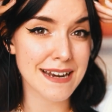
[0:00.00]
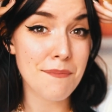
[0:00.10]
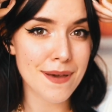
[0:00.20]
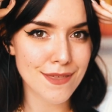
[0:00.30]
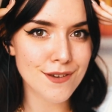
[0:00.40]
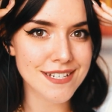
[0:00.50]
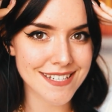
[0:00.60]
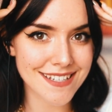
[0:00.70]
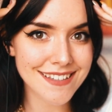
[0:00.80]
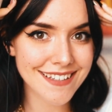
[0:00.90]
trapecio
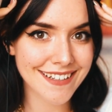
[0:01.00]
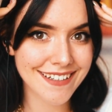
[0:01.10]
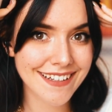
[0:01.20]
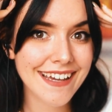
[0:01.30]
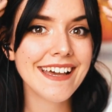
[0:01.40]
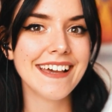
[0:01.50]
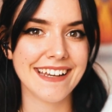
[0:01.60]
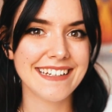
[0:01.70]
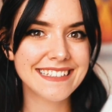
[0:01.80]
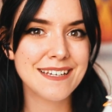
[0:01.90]
esiten,
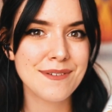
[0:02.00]
en este